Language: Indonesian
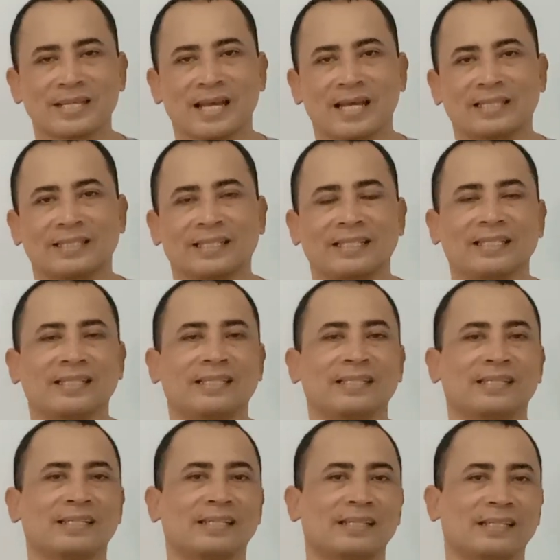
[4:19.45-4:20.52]
saat ini
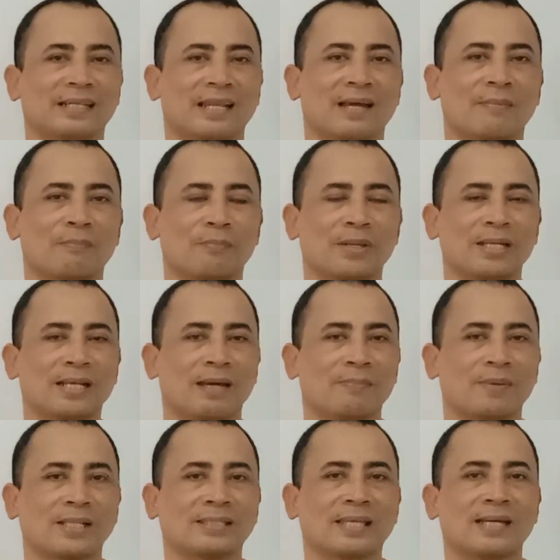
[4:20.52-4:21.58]
inilah
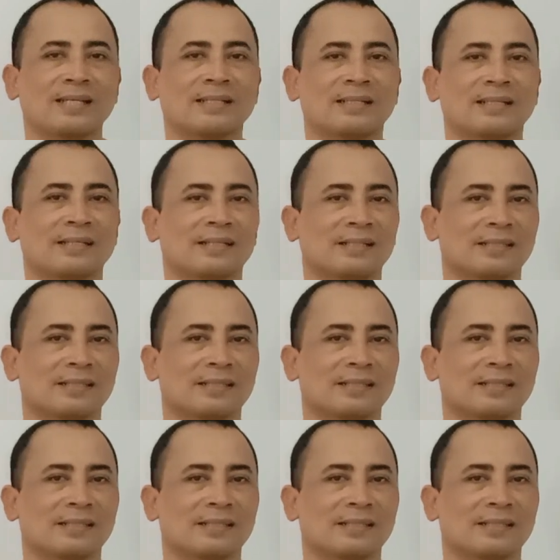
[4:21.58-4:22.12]
pendapatan